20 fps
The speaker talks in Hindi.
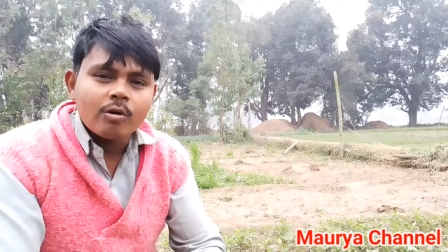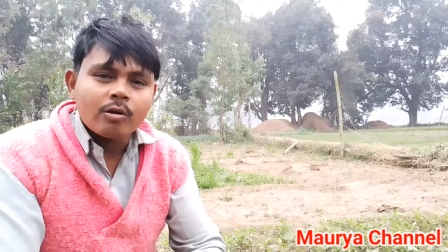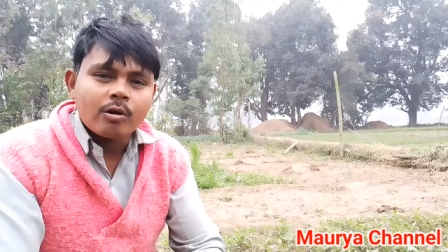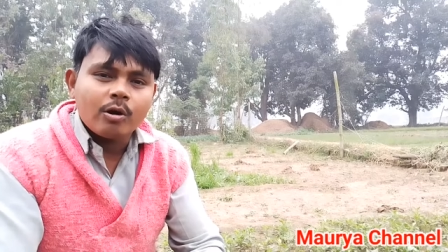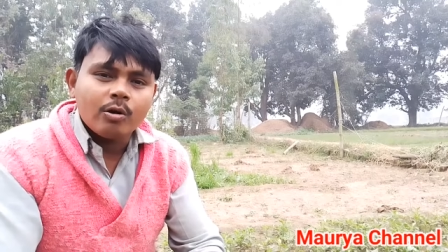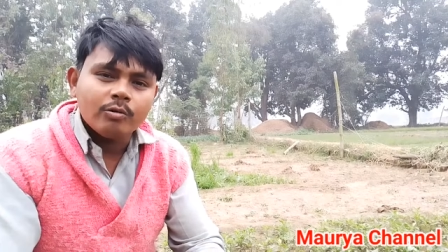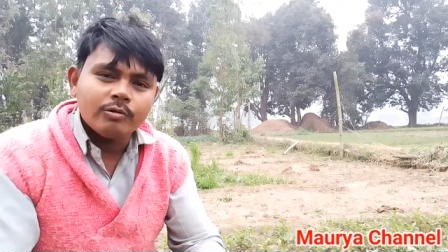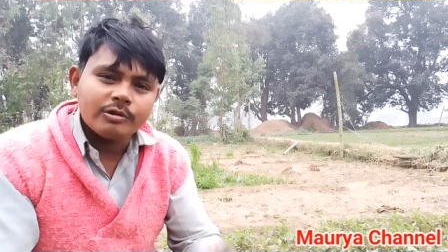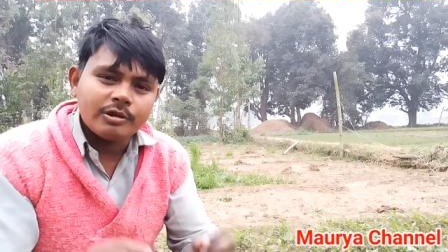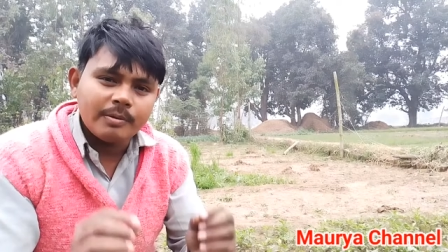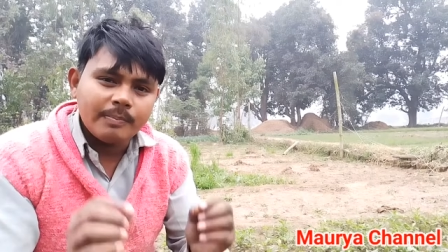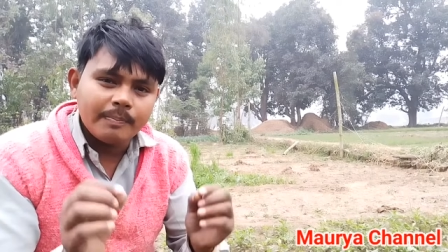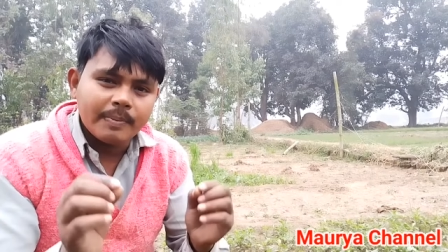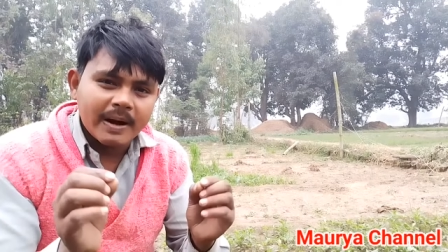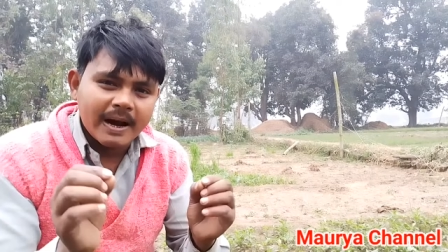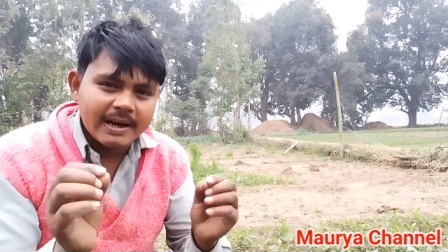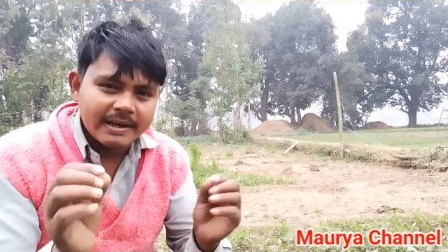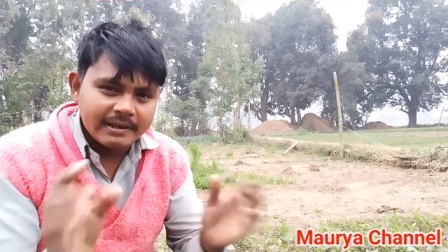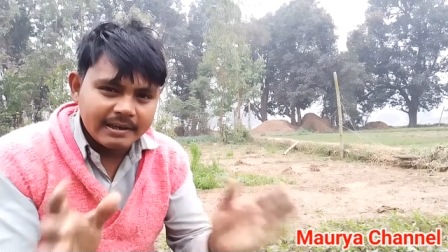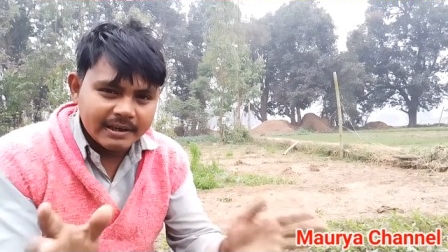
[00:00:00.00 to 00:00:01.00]
और कौन सी
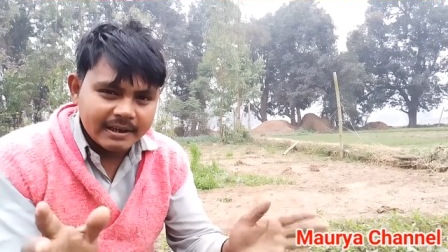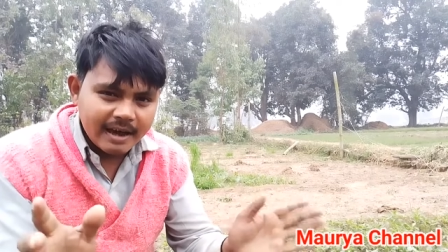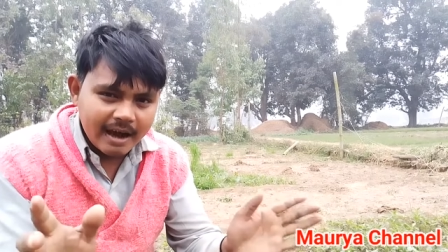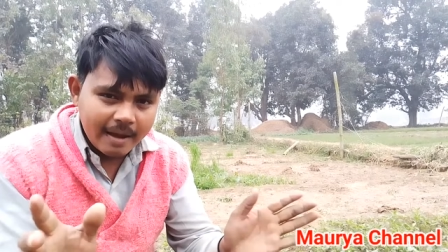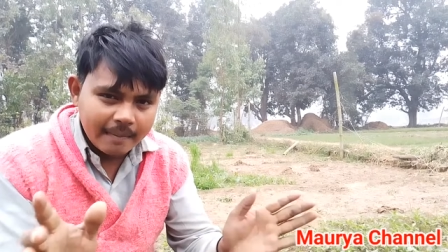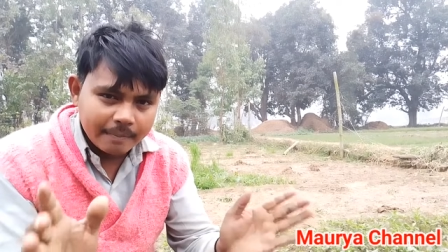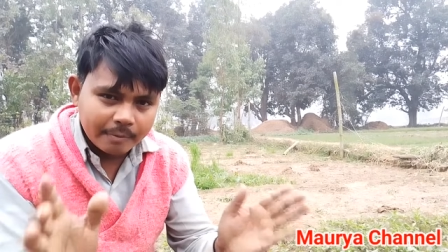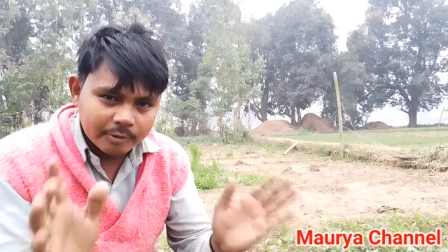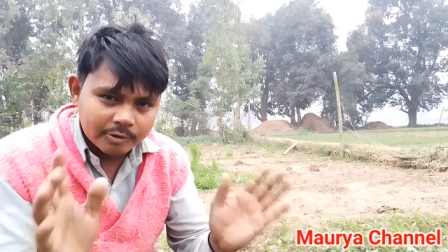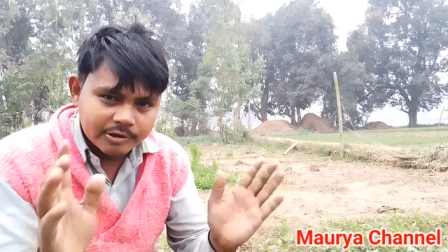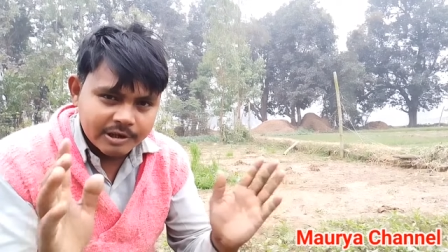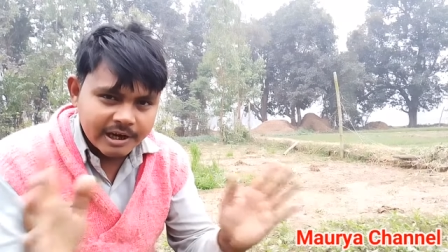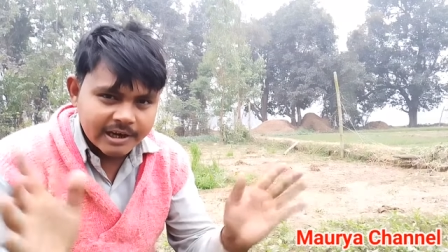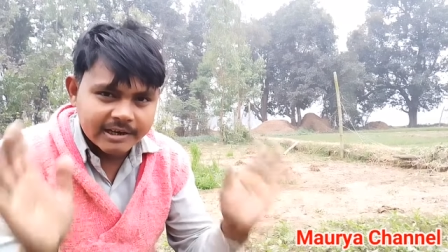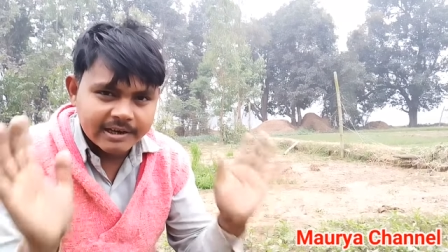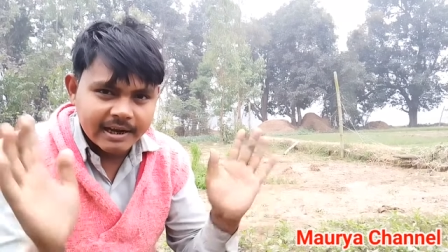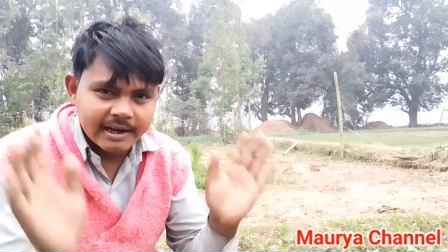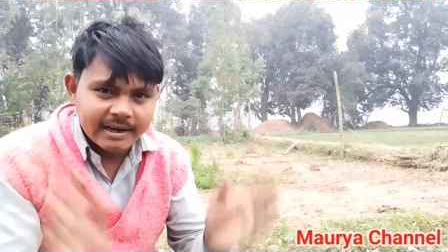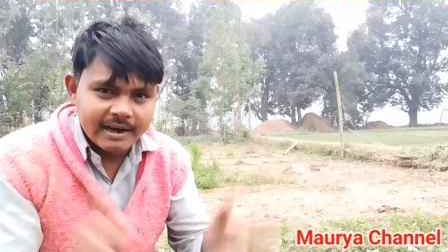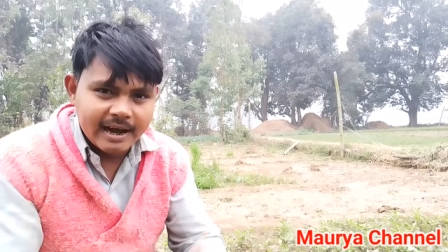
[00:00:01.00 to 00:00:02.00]
वैरायटी का आपको
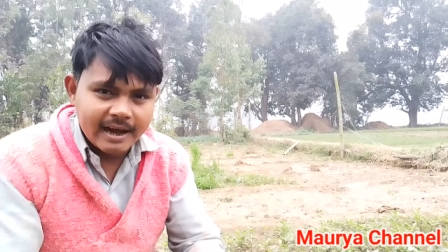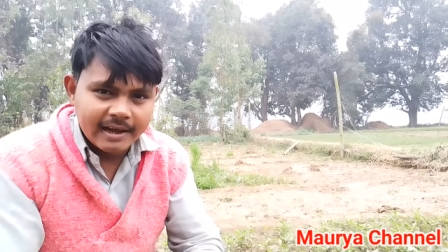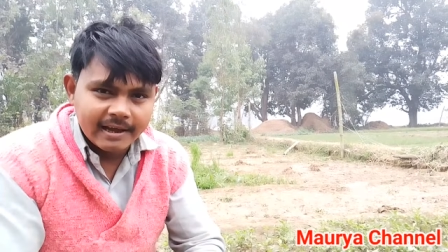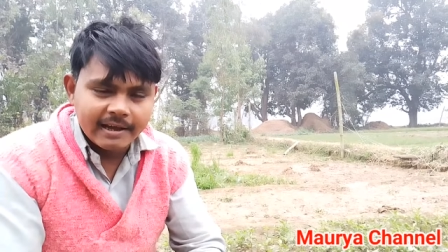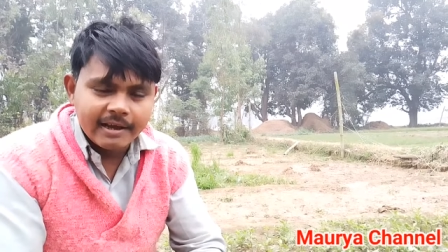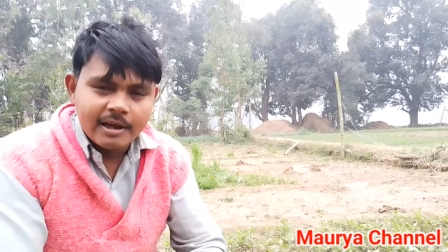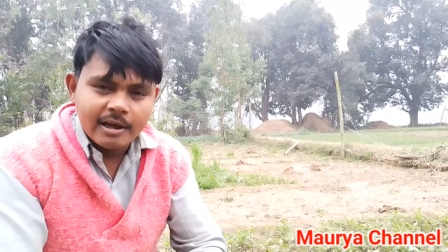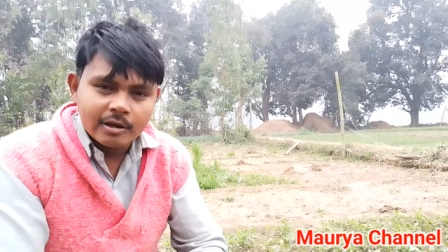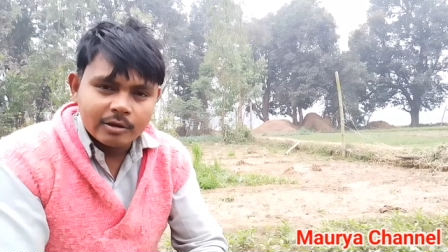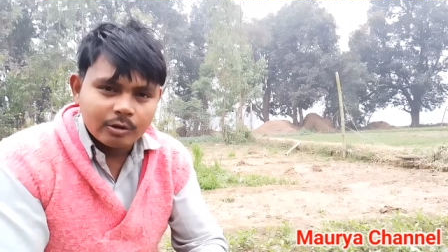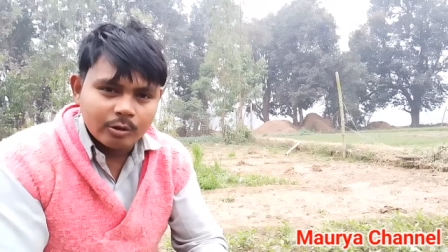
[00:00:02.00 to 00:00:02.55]
चयन करना है